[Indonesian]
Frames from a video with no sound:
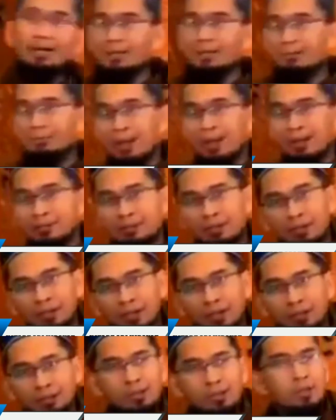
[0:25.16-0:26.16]
di jalan
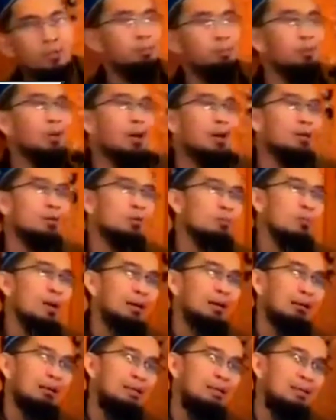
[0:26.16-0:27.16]
macet, pulang ke
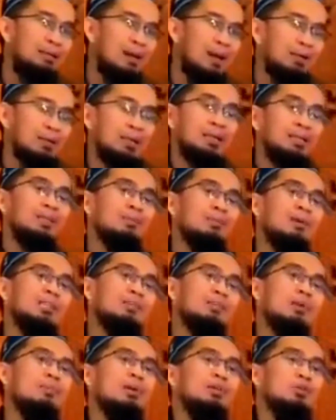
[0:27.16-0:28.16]
rumah keringat,
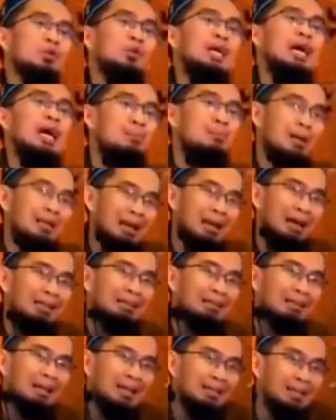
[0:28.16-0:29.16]
Tiba-tiba masuk kamar,
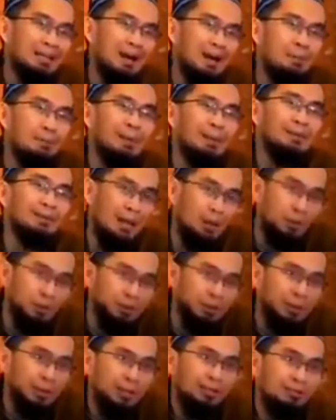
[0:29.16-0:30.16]
anak anda yang empat
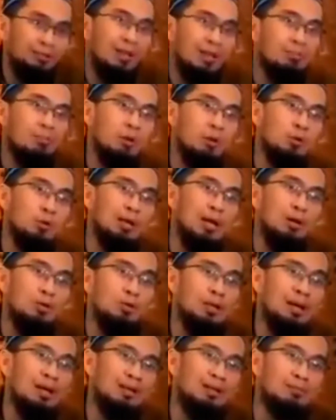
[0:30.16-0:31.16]
tahun sedang
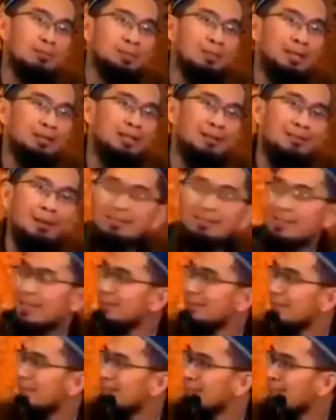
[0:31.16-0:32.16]
mengulang-ulang kemudian dia
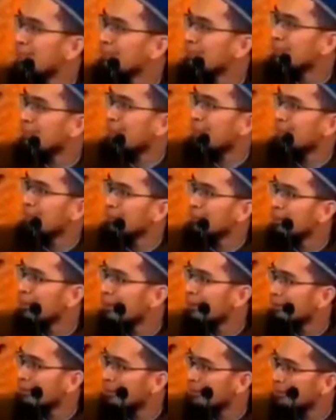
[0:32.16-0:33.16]
baca An-Naba.
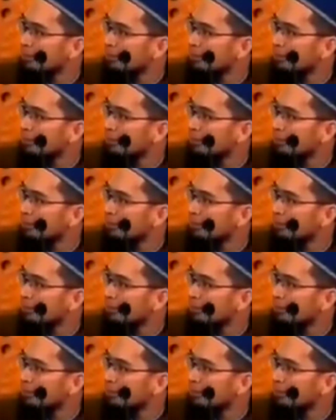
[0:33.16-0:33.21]
Amma